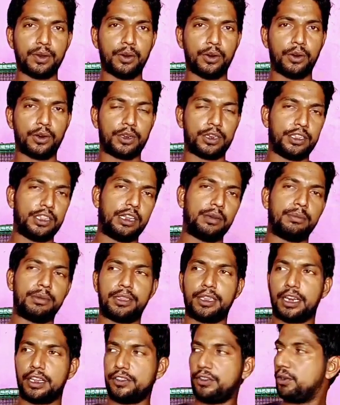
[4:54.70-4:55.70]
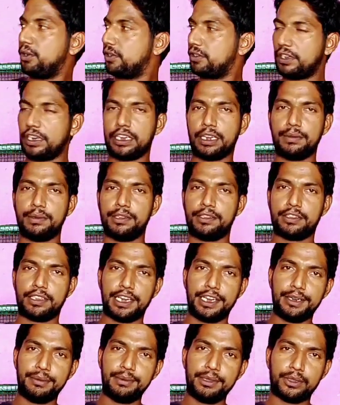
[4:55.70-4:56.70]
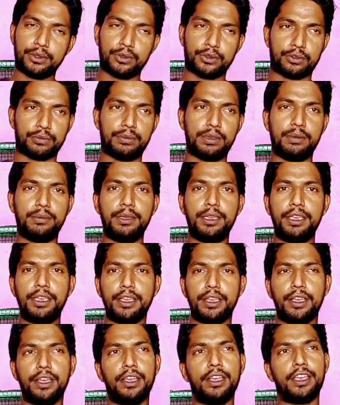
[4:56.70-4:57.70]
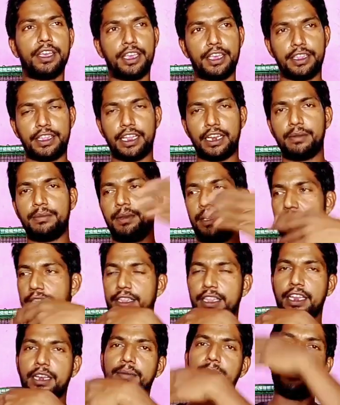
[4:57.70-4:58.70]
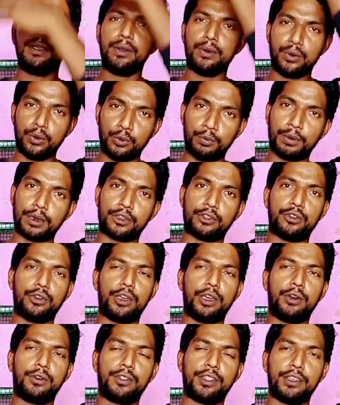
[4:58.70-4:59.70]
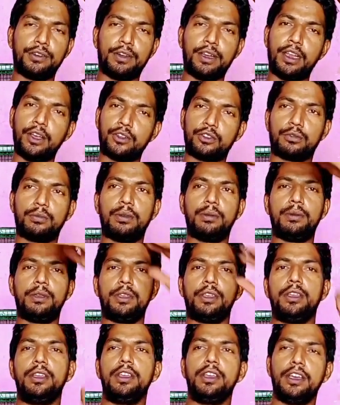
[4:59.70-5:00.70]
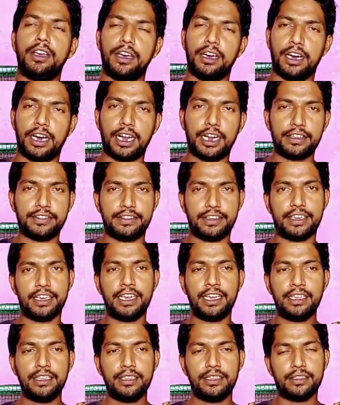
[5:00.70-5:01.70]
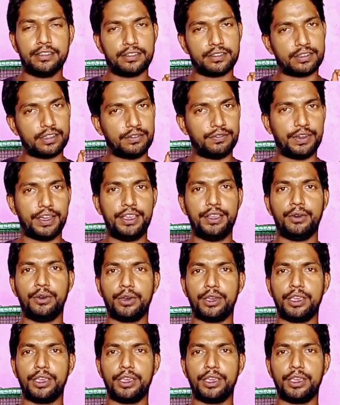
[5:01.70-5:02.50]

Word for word: और इधर मद्रासियों का सेटअप है इस साइड में तो उसमें भी इधर भी इधर भी ऊपर जो है उड़ने वाला उसमें भी हर जगह सफाई